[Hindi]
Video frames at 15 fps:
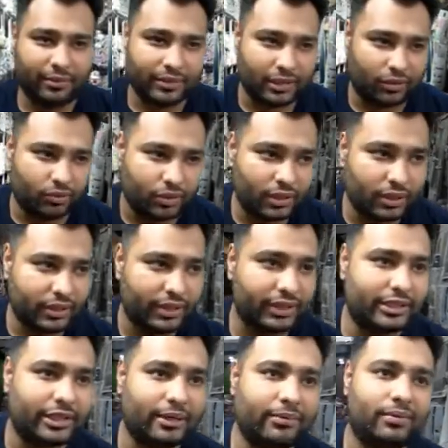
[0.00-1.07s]
बताऊंगा कि
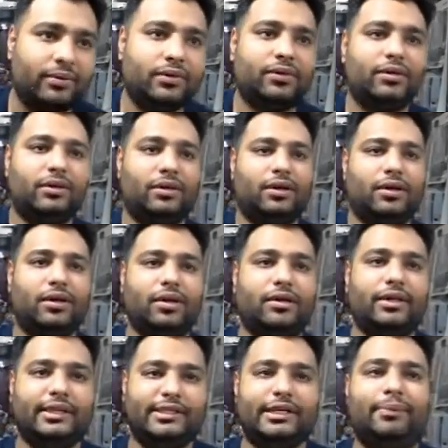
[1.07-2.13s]
जब
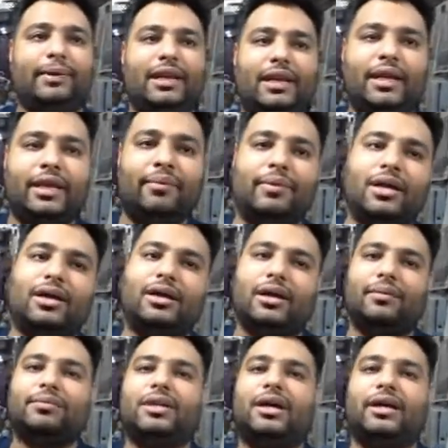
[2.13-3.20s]
इससे पहले कि हमारा
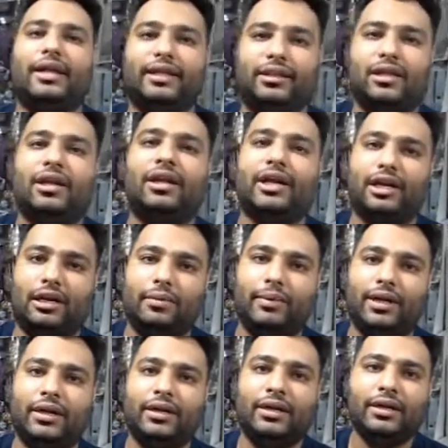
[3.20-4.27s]
काम था कैथल हरियाणा
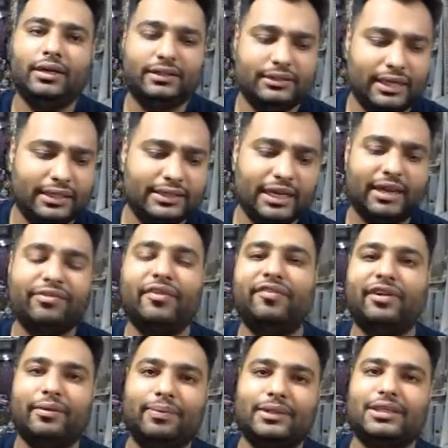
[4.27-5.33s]
में जैसे कि
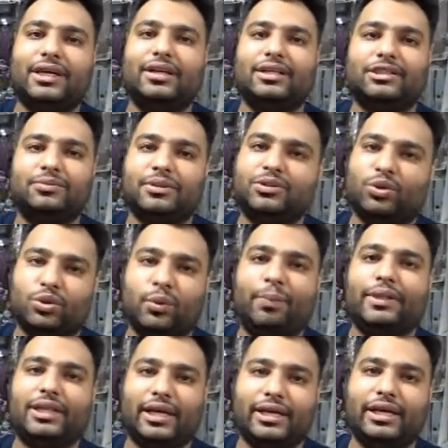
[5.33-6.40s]
50 परसेंट कस्टमर्स को तो
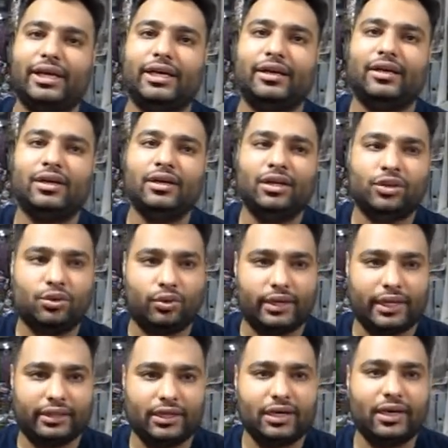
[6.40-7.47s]
पता ही है तो
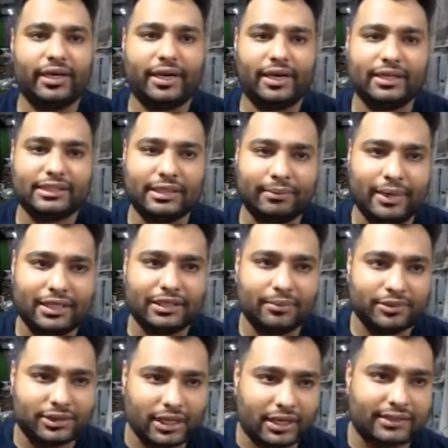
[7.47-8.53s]
कैथल हरियाणा से मैं
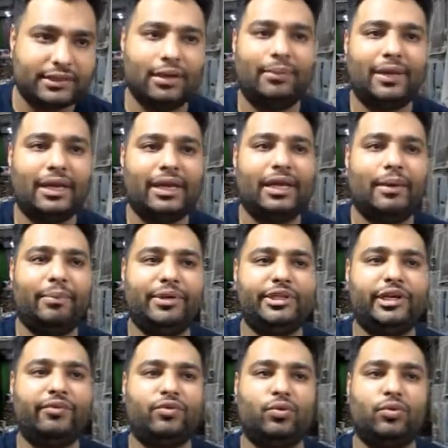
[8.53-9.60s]
जब चार साल पहले यहाँ पे
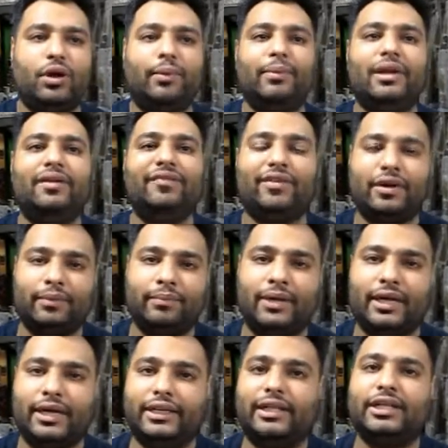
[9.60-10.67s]
शिफ्ट हुआ मैंने फर्म
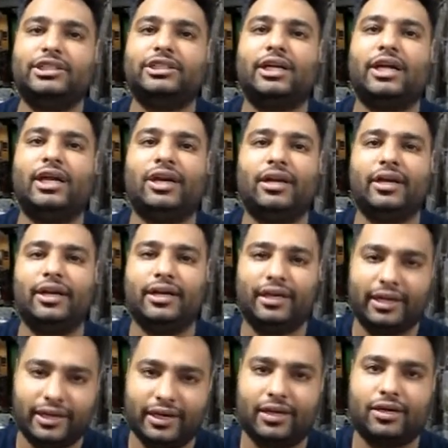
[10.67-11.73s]
बनाई थी चंडीगढ़
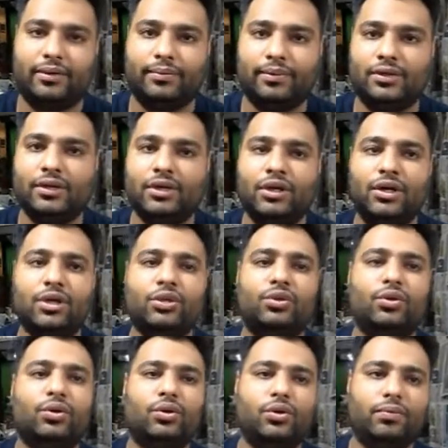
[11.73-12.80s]
इंटीरियर हब तो